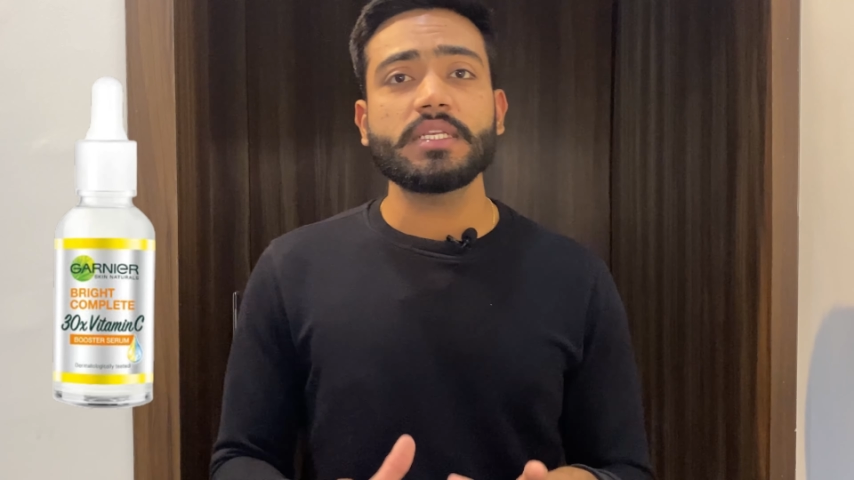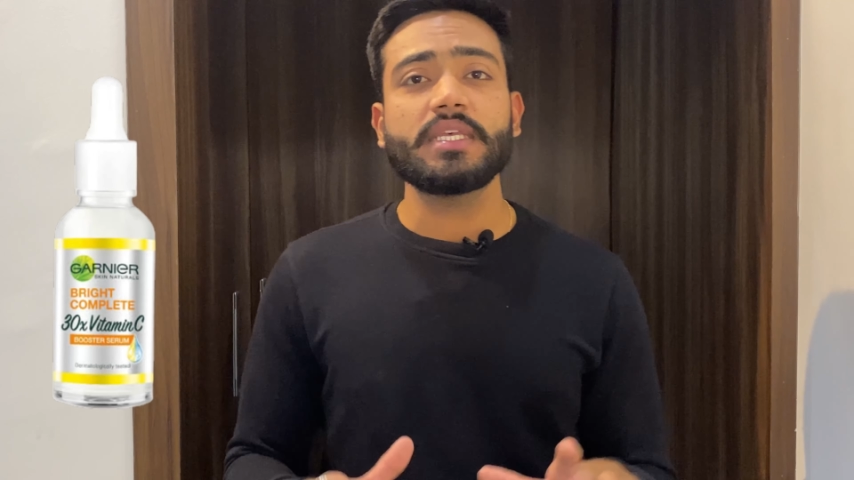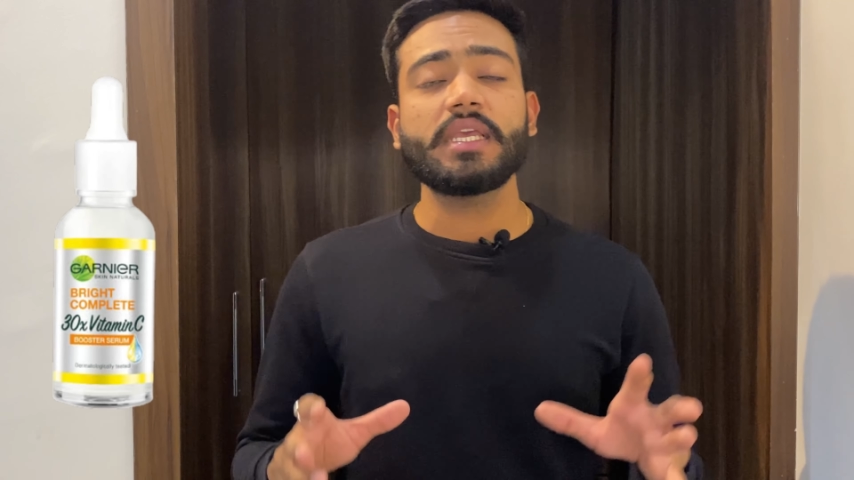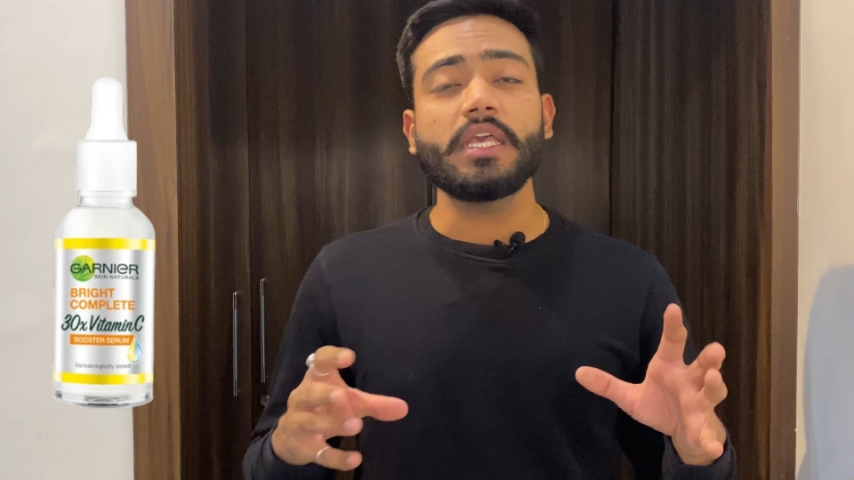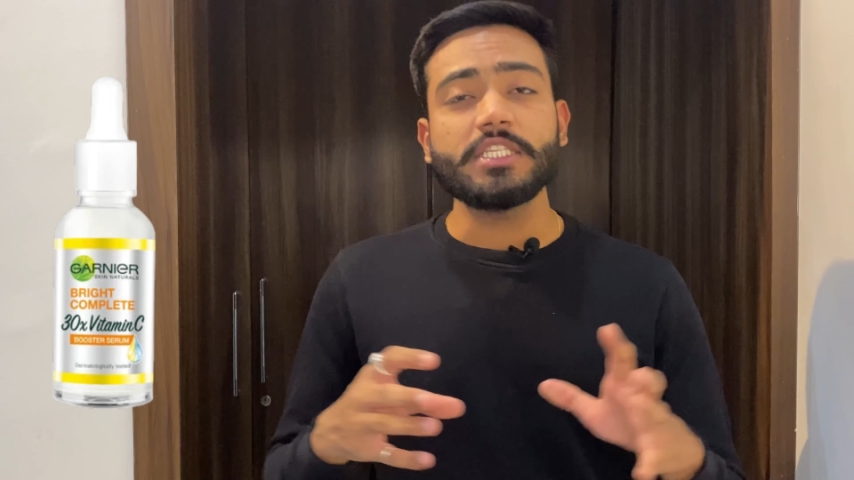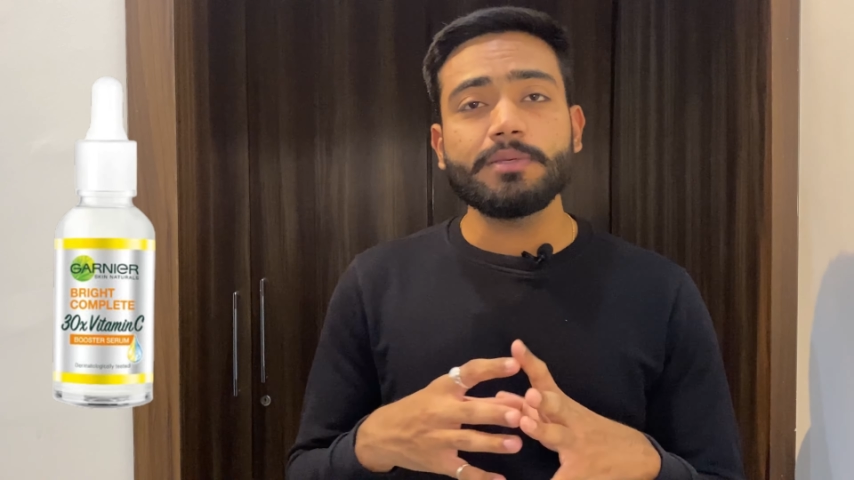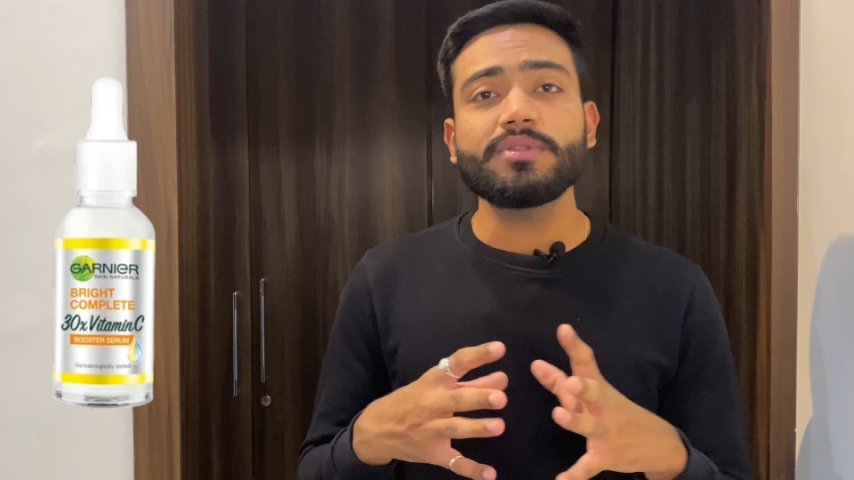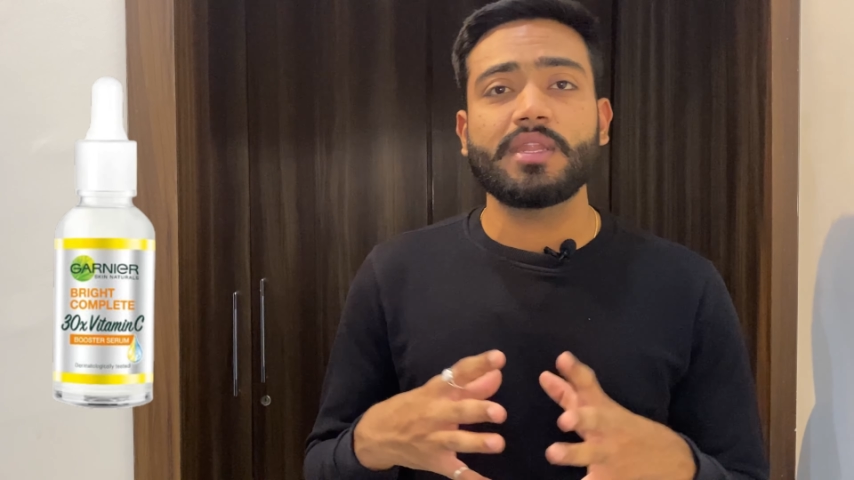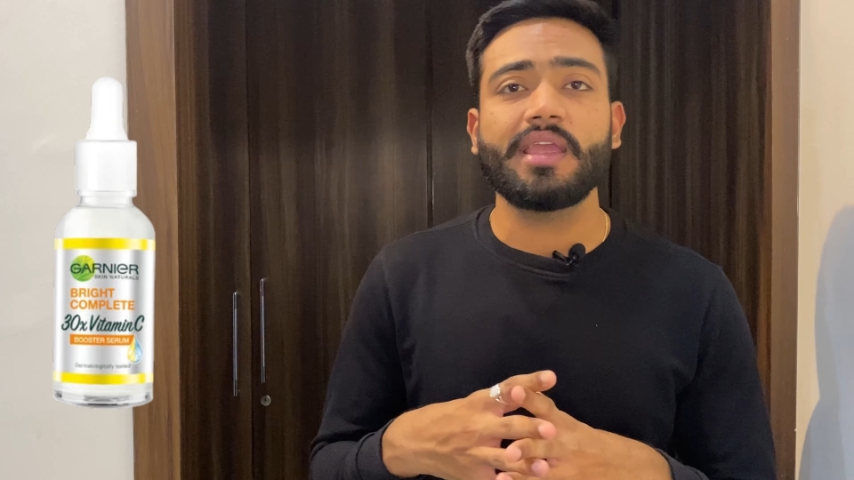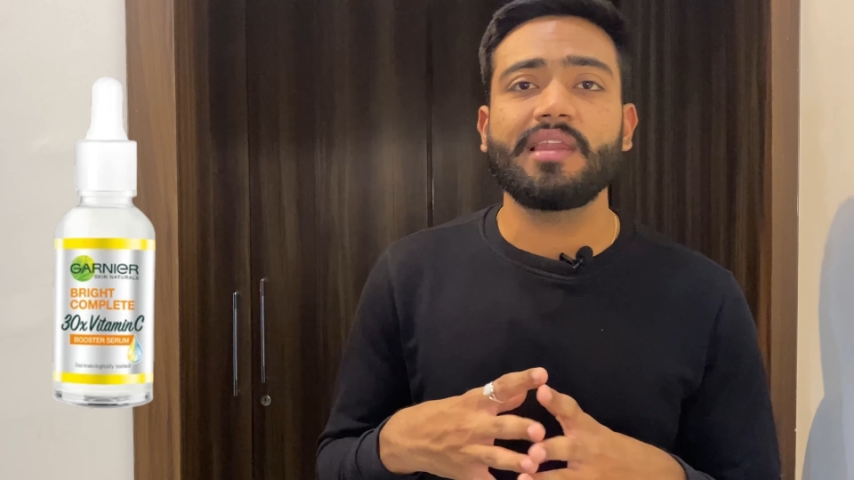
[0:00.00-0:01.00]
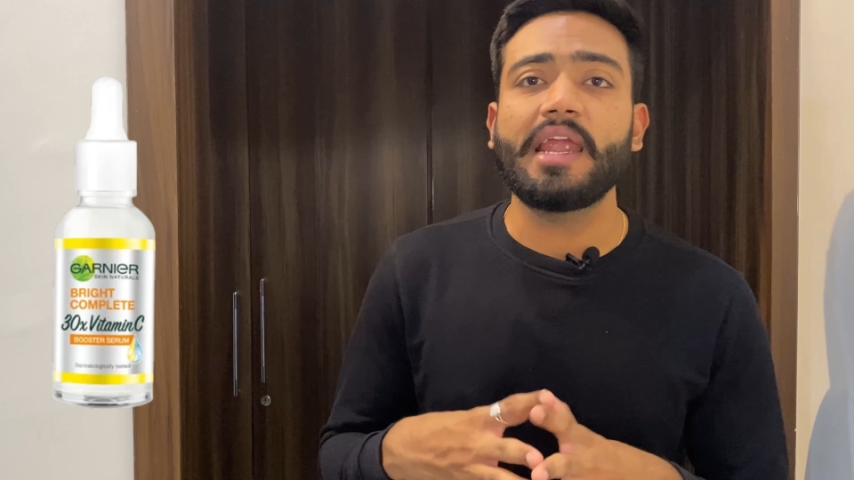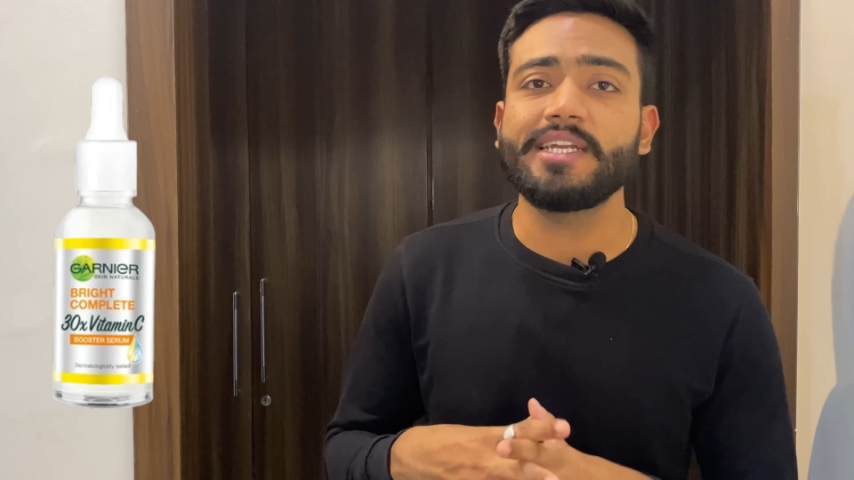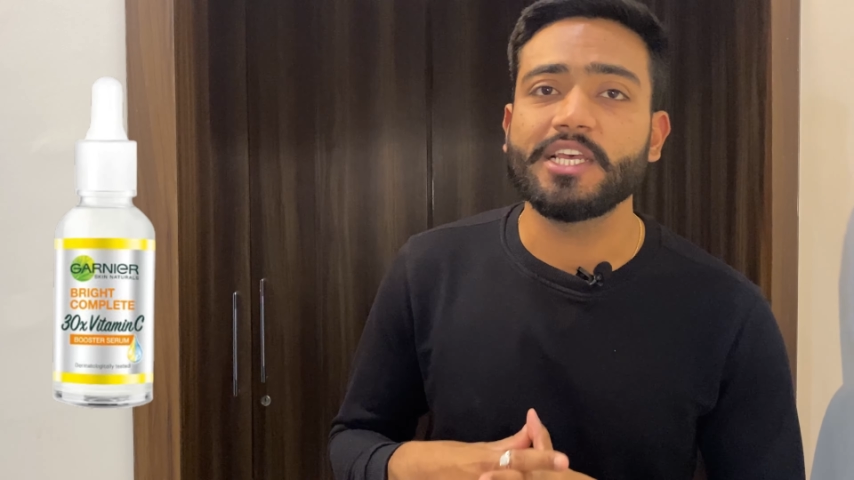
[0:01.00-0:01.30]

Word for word: इसे किसी भी तरह की लाइट